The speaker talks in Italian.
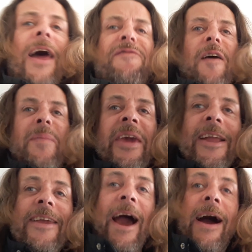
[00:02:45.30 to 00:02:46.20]
la
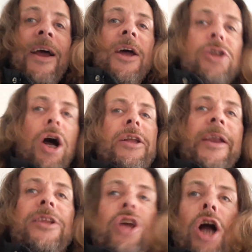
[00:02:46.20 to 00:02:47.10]
famiglia,
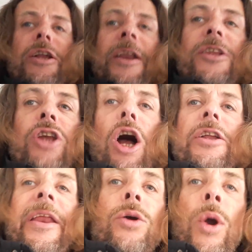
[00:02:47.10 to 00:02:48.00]
togliere, togliere,
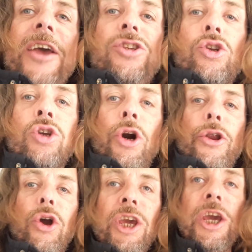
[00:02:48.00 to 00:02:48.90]
togliere. Questo
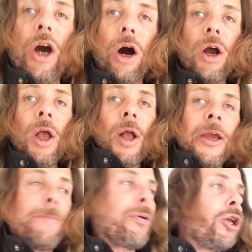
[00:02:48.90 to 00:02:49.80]
sono io,
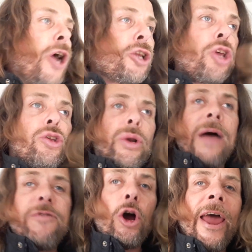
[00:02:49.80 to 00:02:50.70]
il prodotto di
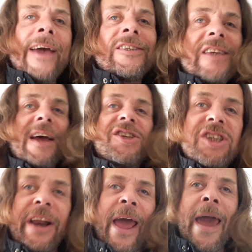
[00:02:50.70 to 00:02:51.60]
una violenza
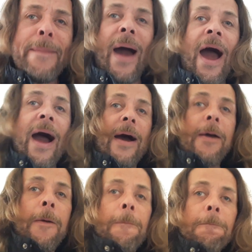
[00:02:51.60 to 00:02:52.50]
estrema